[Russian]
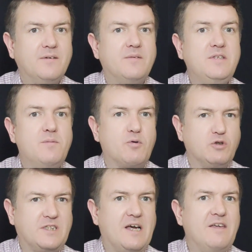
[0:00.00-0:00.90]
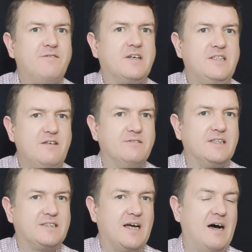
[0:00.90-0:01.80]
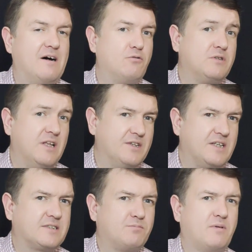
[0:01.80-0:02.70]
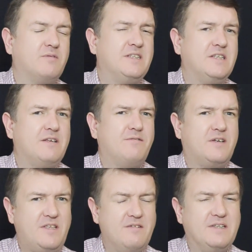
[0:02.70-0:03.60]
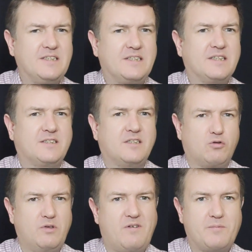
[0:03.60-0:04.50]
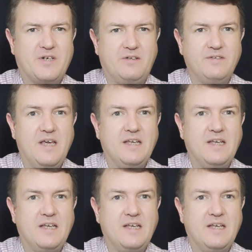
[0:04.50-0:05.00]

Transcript: не просто эффективность, а для нас повысить эффективность кассационного обжалования,